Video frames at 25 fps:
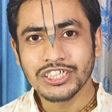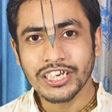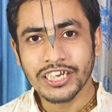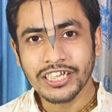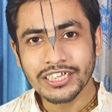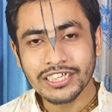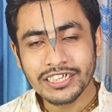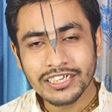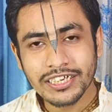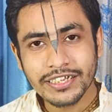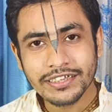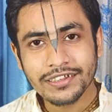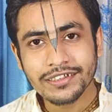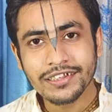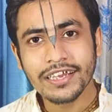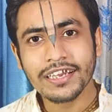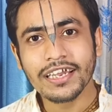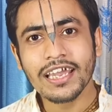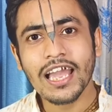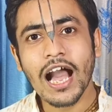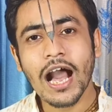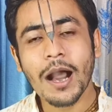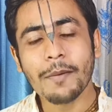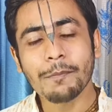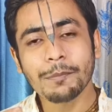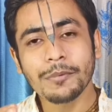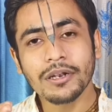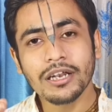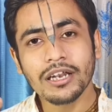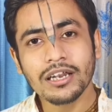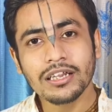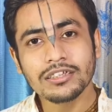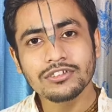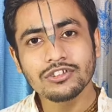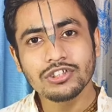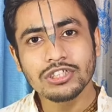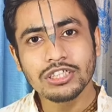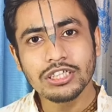সেদিনের থেকে
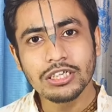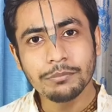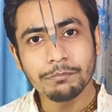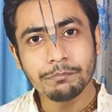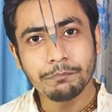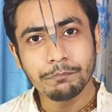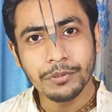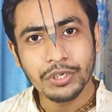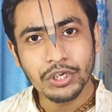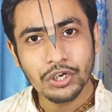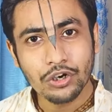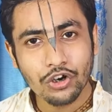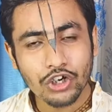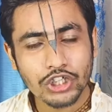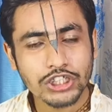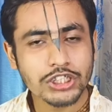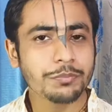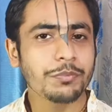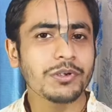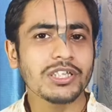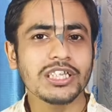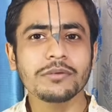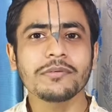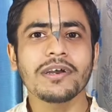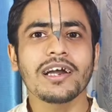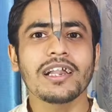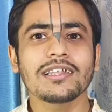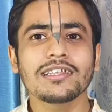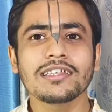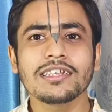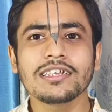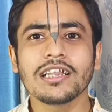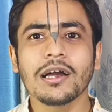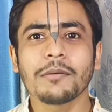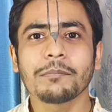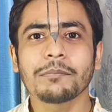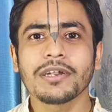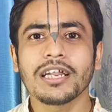আপনারা যদি বৃহস্পতিবার
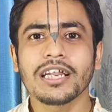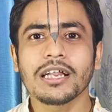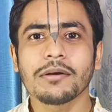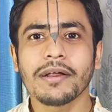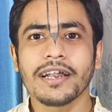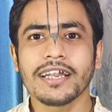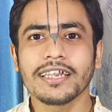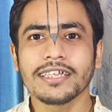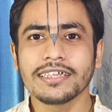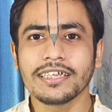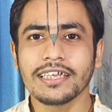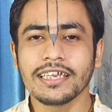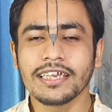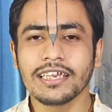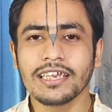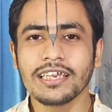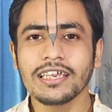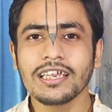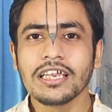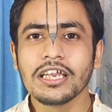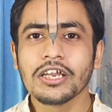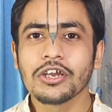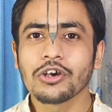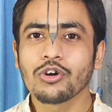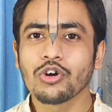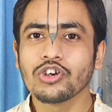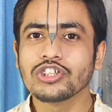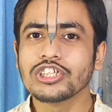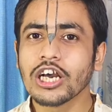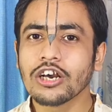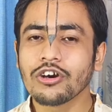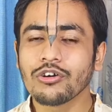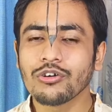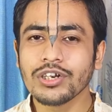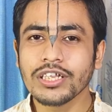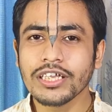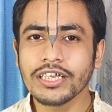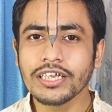দিন আপনারা বাড়িতে
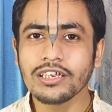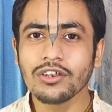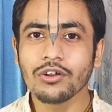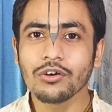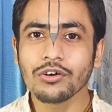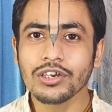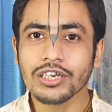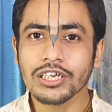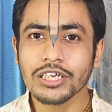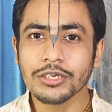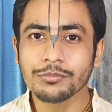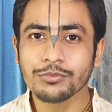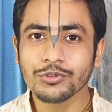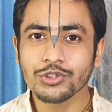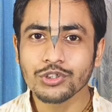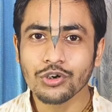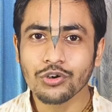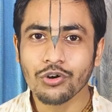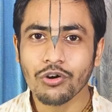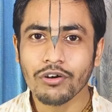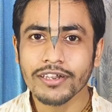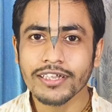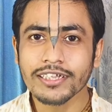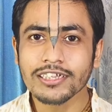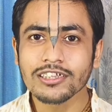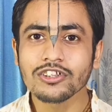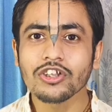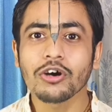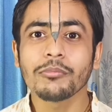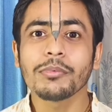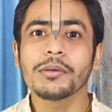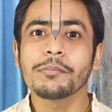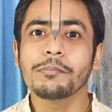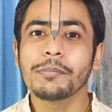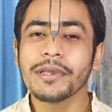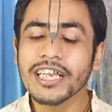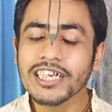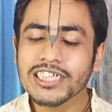খোঁজাগরি লক্ষ্মী পুজো করেন
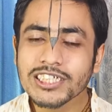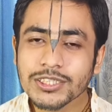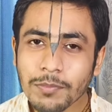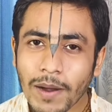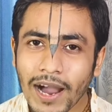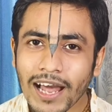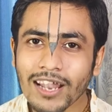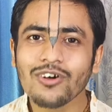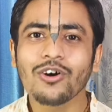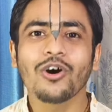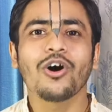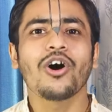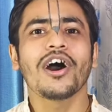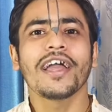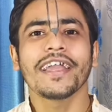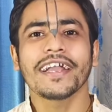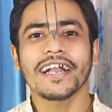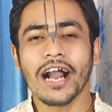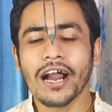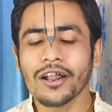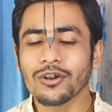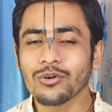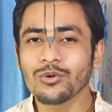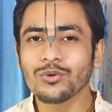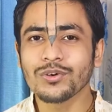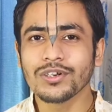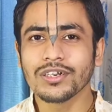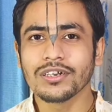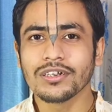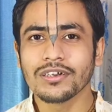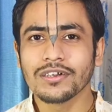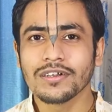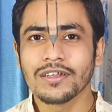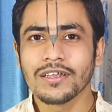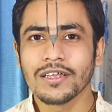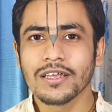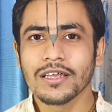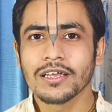তবে বেশ ভালো হয় কারণ
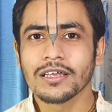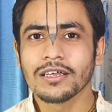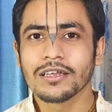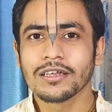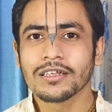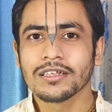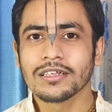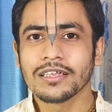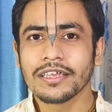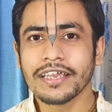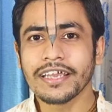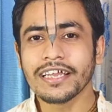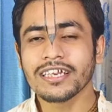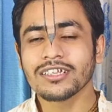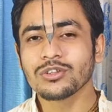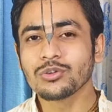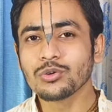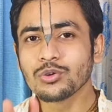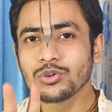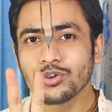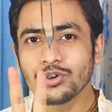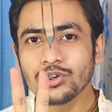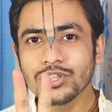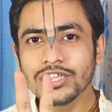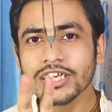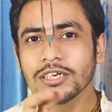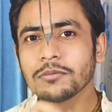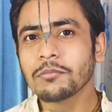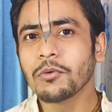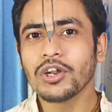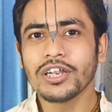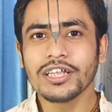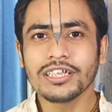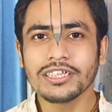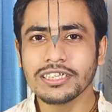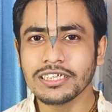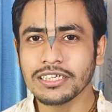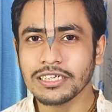এর দুটো দিক
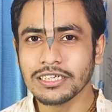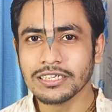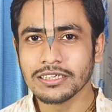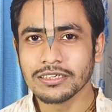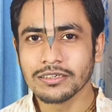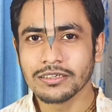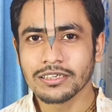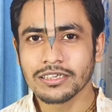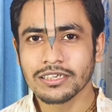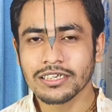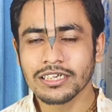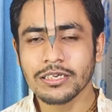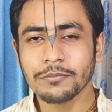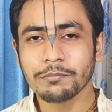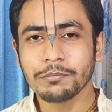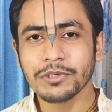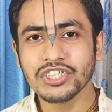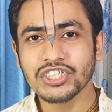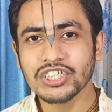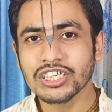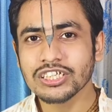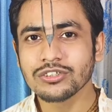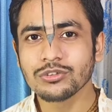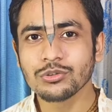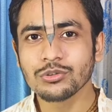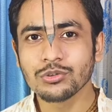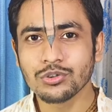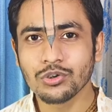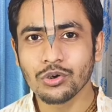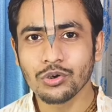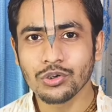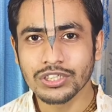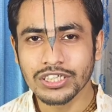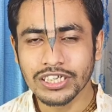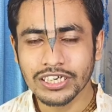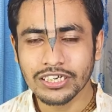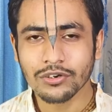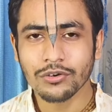বলে দিই কি বিশেষ দুটো
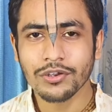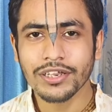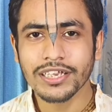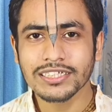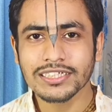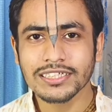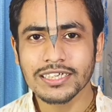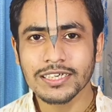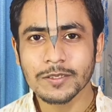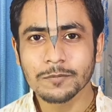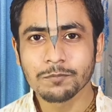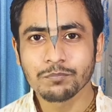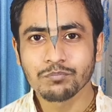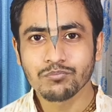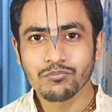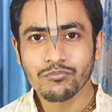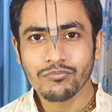দিক রয়েছে